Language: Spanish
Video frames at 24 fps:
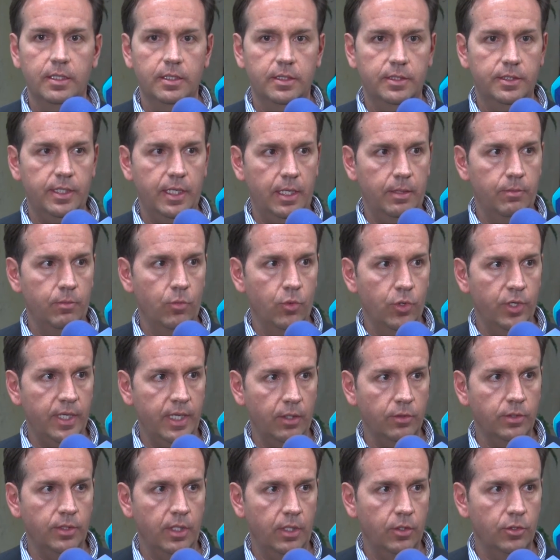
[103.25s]
ser muy
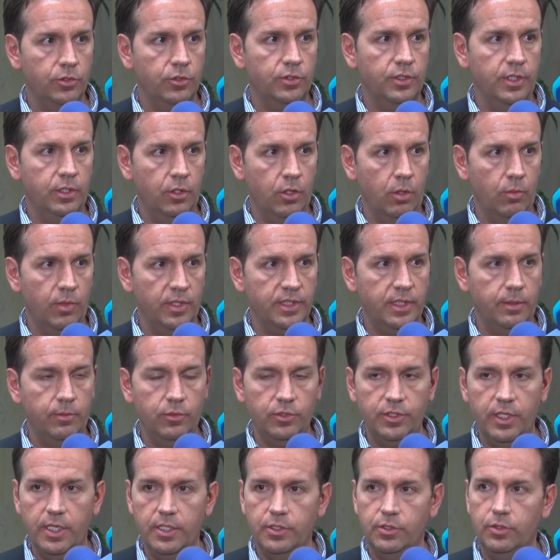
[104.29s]
cautelosos en cómo
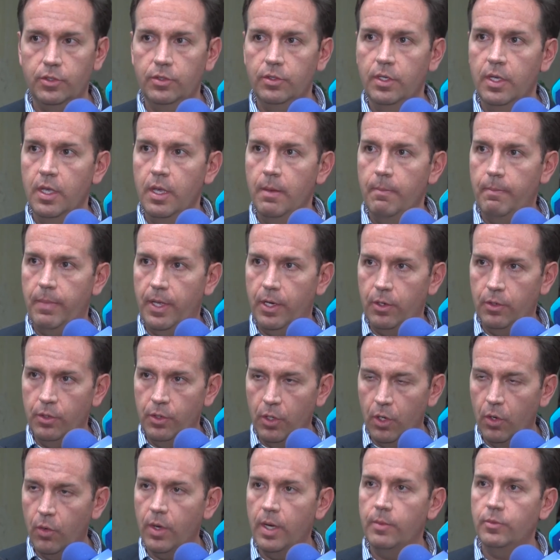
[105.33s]
hacemos esto, pero
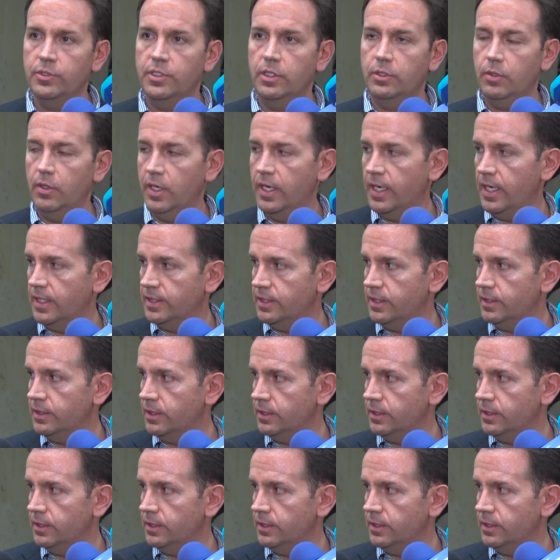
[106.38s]
no vamos a tolerar